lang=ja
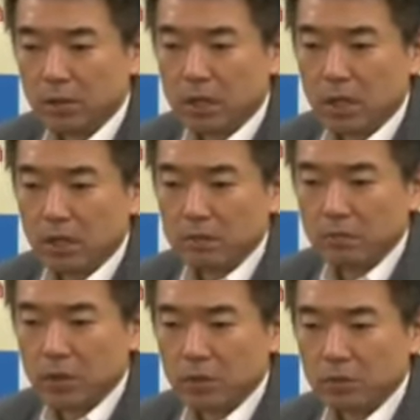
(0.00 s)
だから
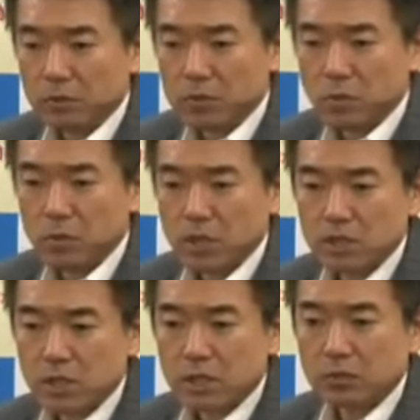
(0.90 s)
あのそこは
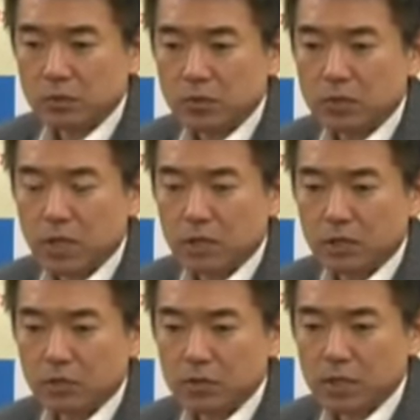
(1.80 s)
しっかりと再
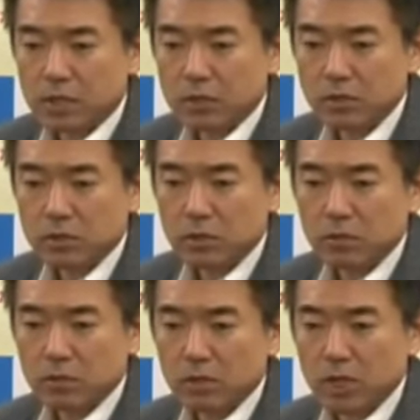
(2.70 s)
稼働の責任主
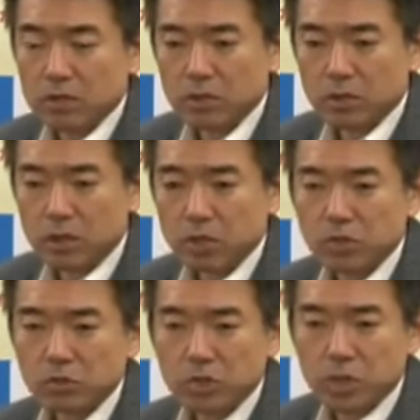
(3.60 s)
体を原子
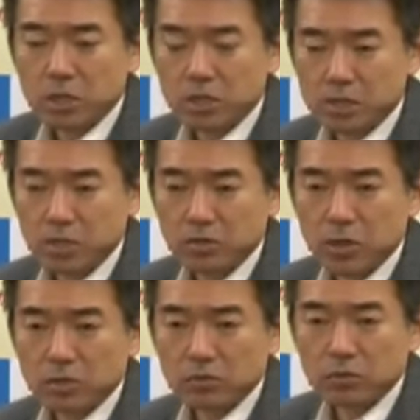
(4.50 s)
力規制庁
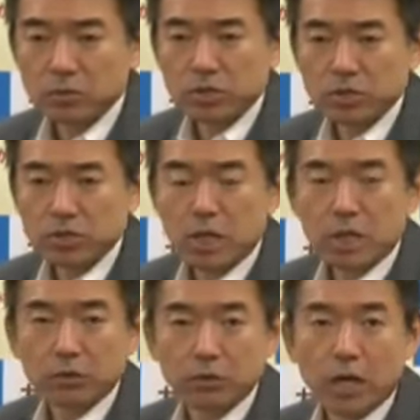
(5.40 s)
は自分たちは
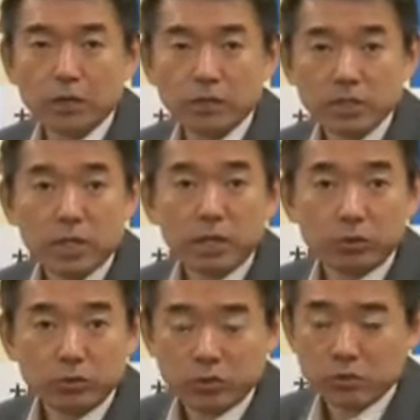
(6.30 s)
再稼働の判断をしない
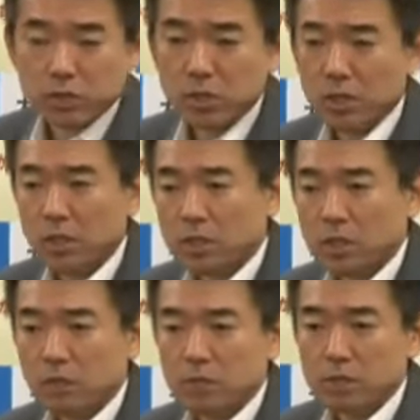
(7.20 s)
と言ってるし
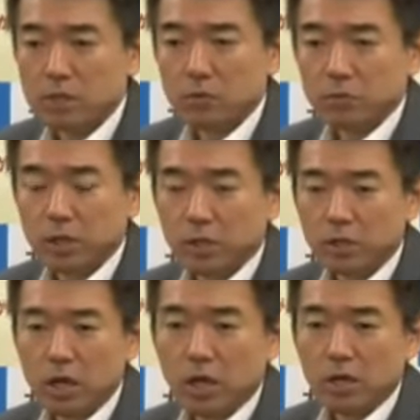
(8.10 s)
政府は政府で
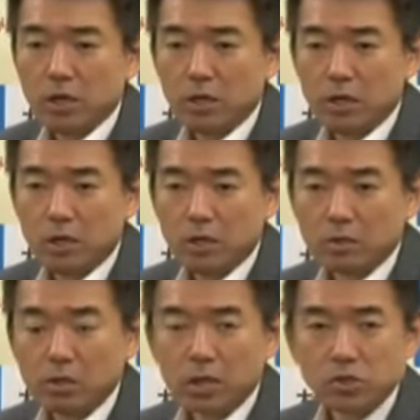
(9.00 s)
いやあ
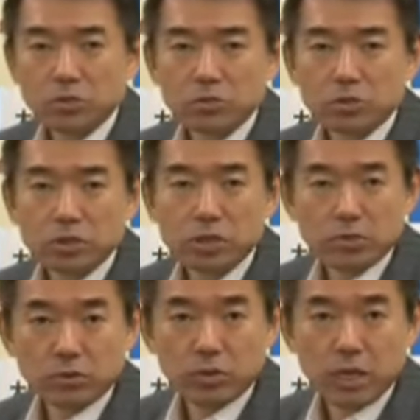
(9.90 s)
それは原子力規
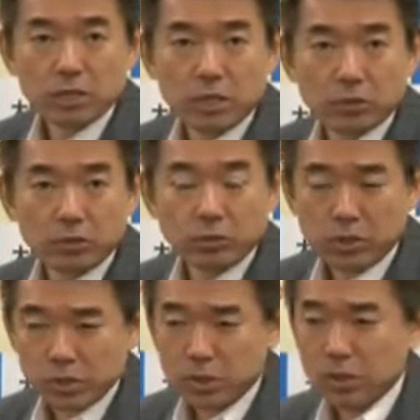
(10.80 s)
制庁の話だろうと言っ
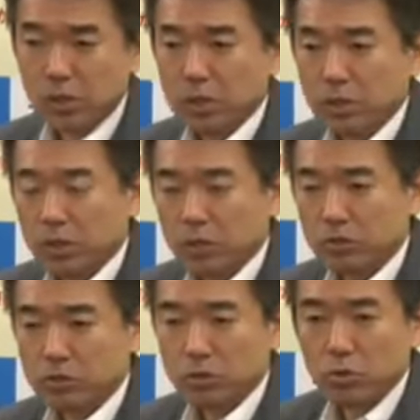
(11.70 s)
てるし電
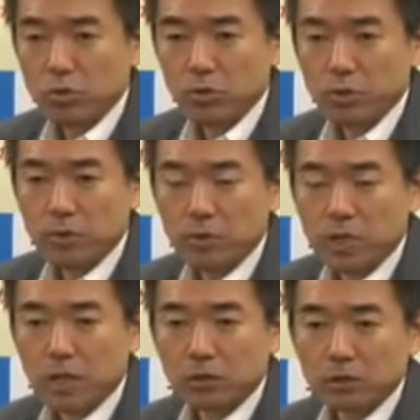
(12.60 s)
力事業法を見れば
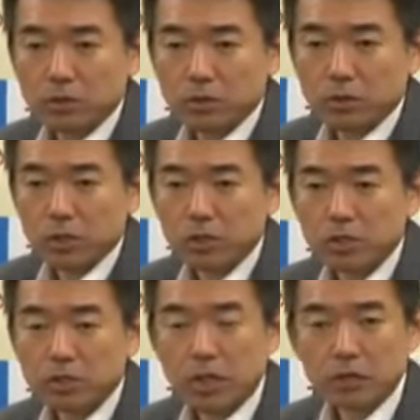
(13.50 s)
再稼働についてはい
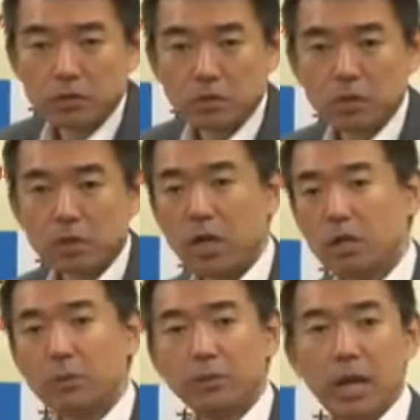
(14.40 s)
ちいち誰のあの
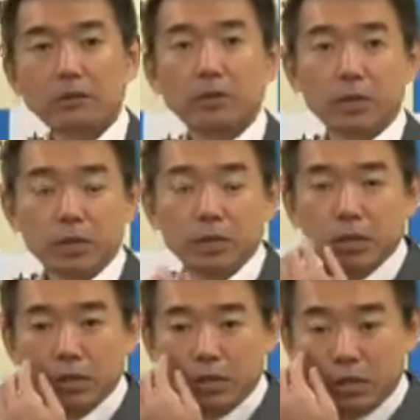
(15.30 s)
判断もなくてね、
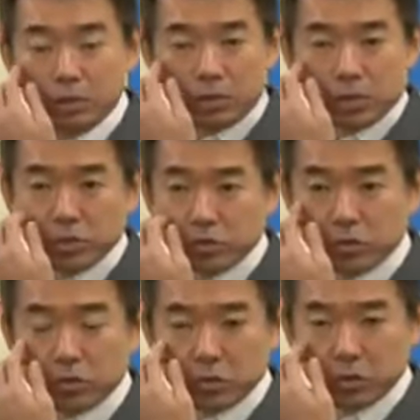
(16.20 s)
えー、きちんと
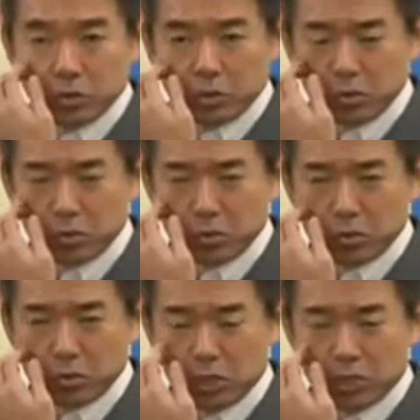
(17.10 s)
そ
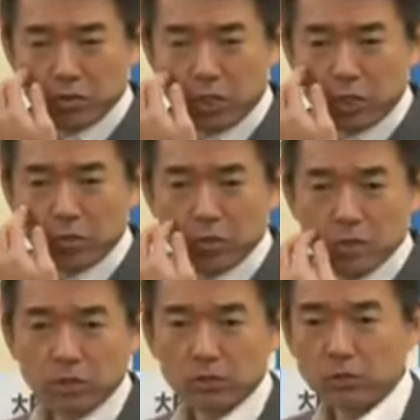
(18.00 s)
の基準適合
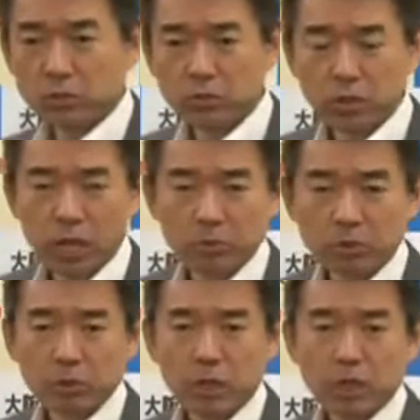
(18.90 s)
性というものが
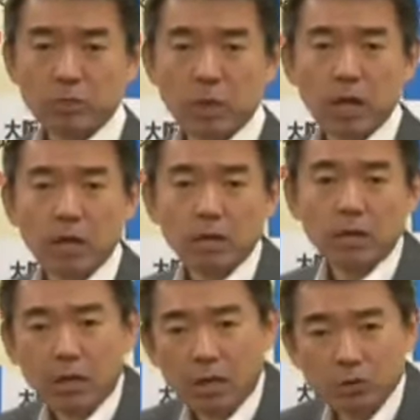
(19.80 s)
認められれば
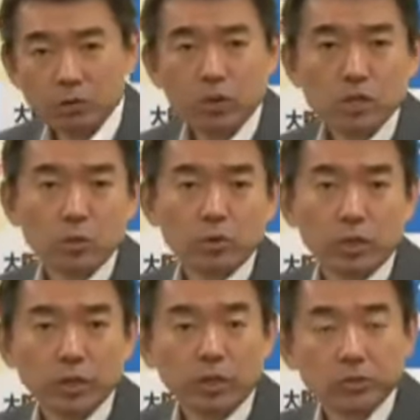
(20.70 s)
あ動かすこと
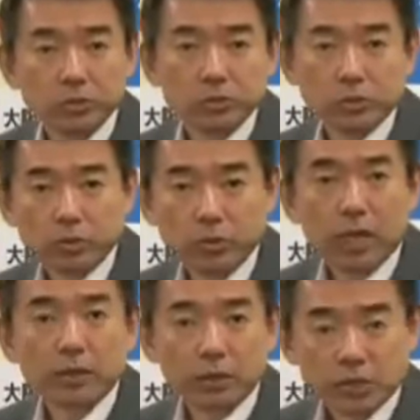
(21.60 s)
ができること
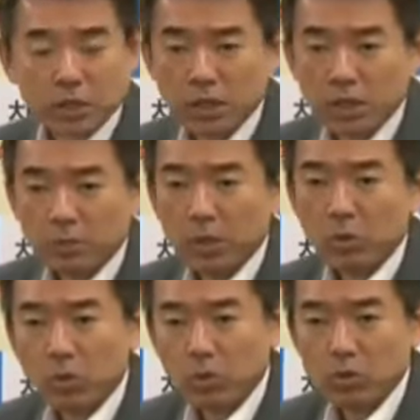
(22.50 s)
なってるしやっぱ
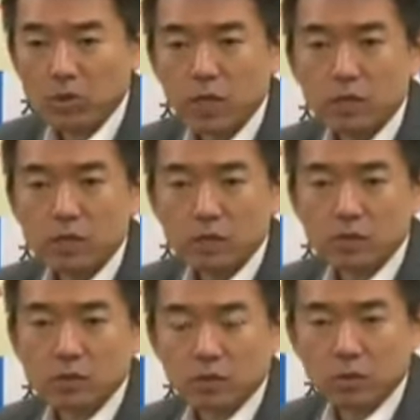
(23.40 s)
ここを整理す
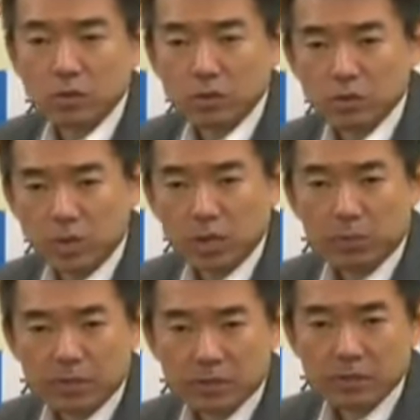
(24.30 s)
るその原
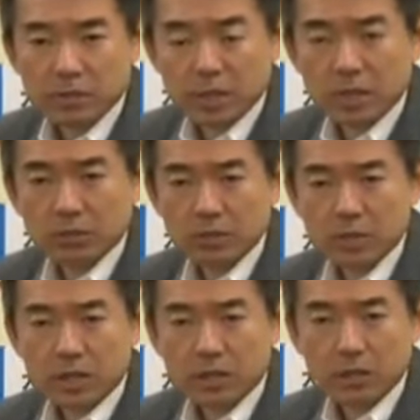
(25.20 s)
発再稼働
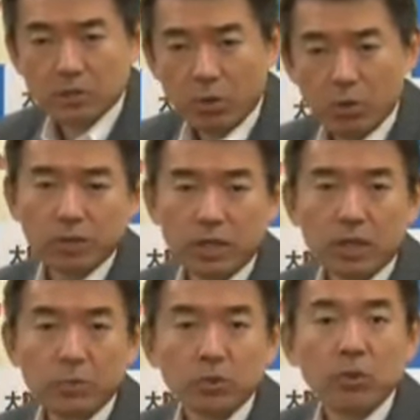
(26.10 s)
責任法み
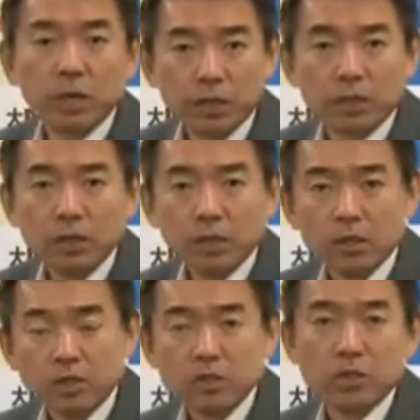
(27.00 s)
たいなものはね
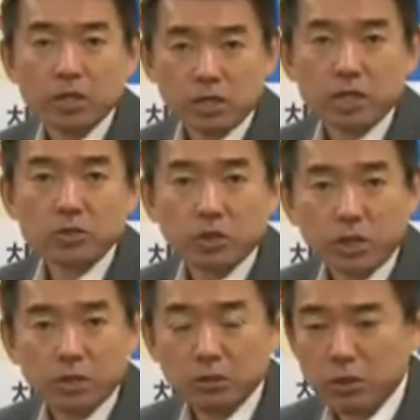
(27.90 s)
必要なんじゃないでしょう
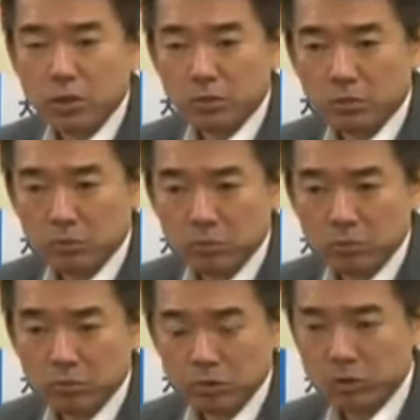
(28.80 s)
かね。で
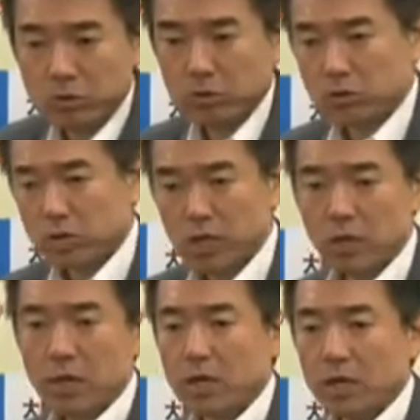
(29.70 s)
もう一つその主体
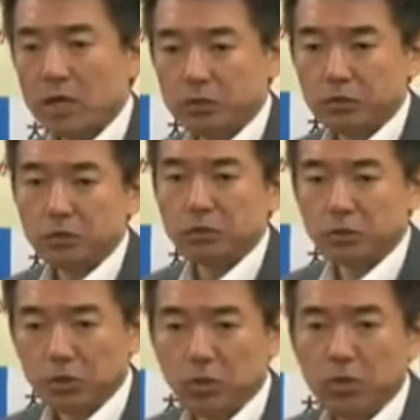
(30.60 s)
がわからないというこ
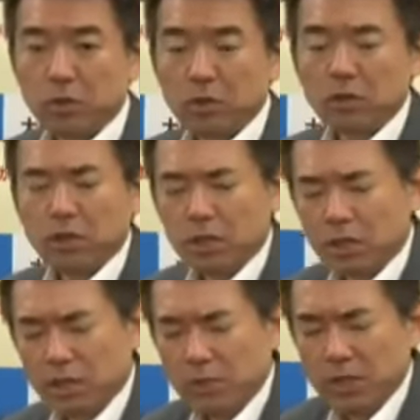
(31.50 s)
とと、
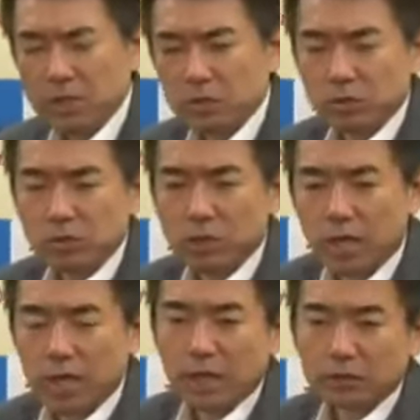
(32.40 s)
えー、今一種の党で
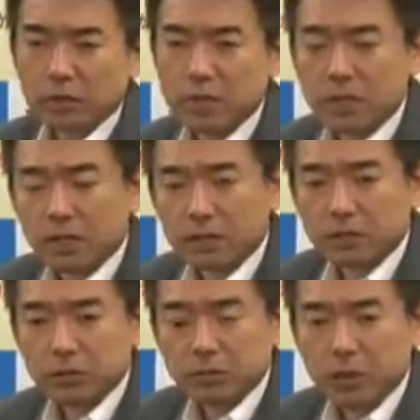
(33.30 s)
考えてくださいねっ
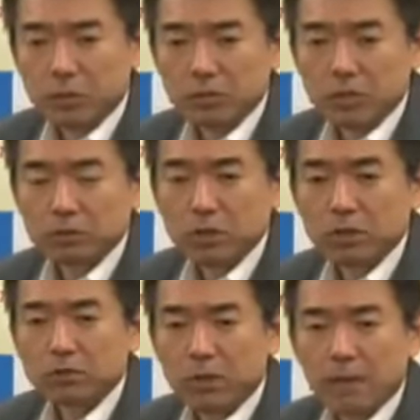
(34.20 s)
ていうふうに、まあ、僕が言って
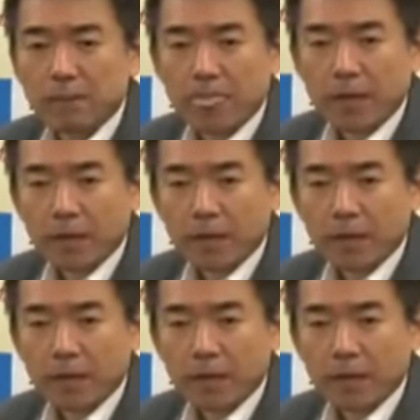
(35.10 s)
るのは